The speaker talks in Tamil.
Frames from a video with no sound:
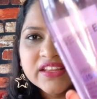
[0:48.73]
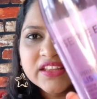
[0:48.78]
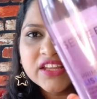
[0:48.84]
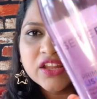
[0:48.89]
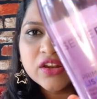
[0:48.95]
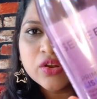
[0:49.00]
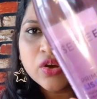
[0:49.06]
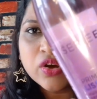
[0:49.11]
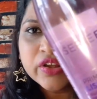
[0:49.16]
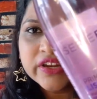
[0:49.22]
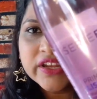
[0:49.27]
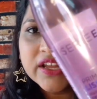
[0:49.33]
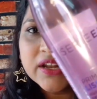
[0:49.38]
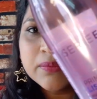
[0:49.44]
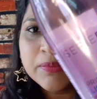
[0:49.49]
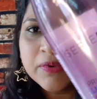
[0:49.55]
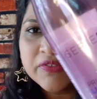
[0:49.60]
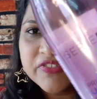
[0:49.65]
இந்த
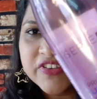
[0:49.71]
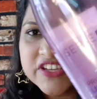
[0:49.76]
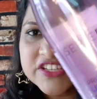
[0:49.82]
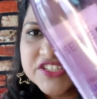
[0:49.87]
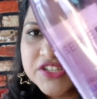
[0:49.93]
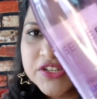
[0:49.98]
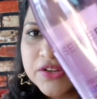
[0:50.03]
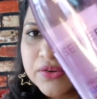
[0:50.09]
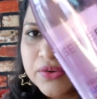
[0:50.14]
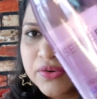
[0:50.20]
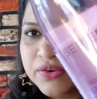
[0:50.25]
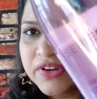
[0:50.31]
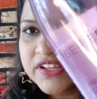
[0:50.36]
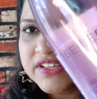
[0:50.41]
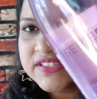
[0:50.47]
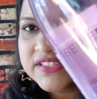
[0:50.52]
லாரியல் ப்ரொஃபஷனலோட